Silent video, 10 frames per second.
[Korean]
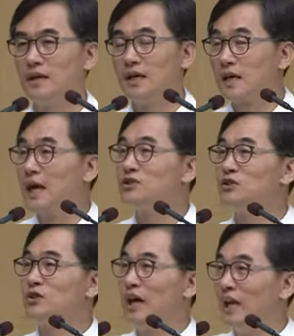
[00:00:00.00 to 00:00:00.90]
그러니까
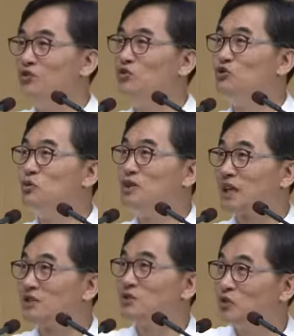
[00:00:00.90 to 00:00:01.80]
가서 안 누우면
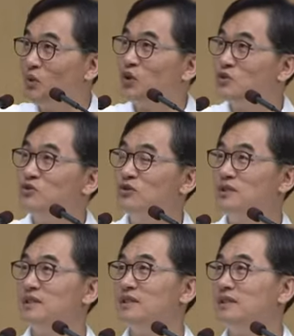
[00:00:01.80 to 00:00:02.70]
가서 또 먹여주는
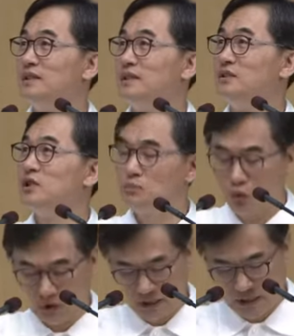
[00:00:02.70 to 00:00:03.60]
거죠. 이것이
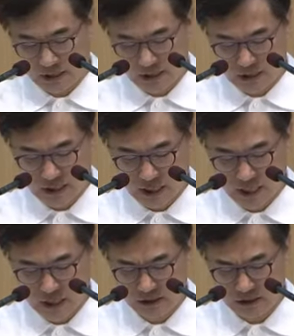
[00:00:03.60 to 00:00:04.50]
목자가
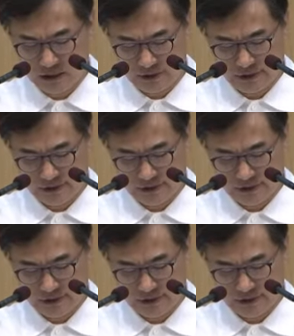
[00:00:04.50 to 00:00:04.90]
한